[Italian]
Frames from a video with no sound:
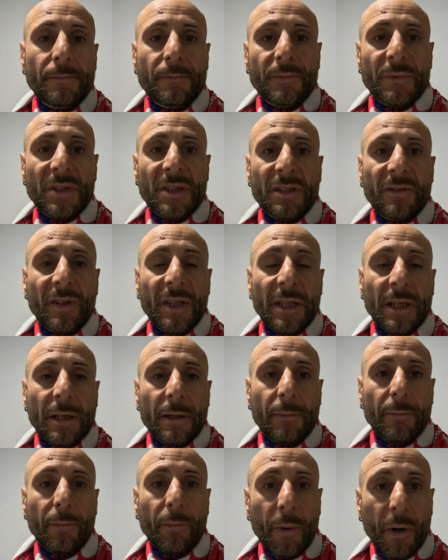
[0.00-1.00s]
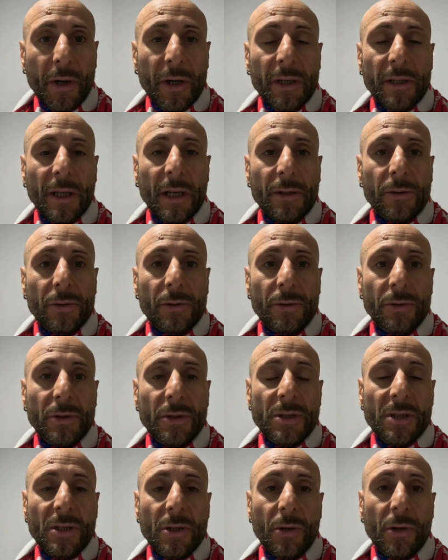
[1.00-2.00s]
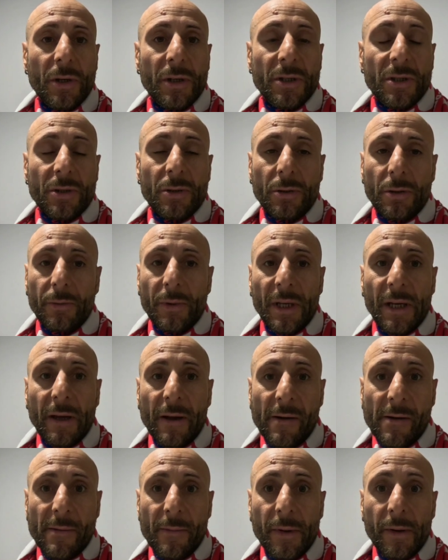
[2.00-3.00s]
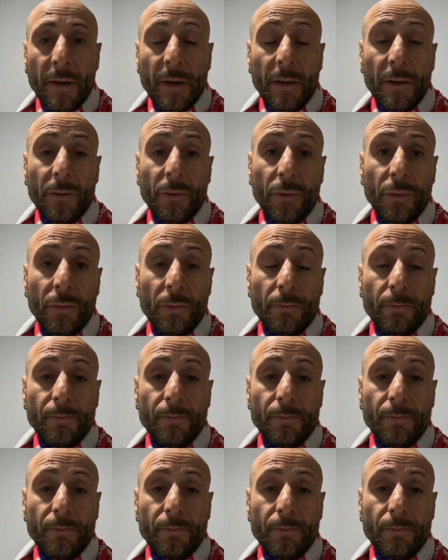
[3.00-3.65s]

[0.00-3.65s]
mm, si vede che è un po' in ritardo di condizioni, secondo me avrebbe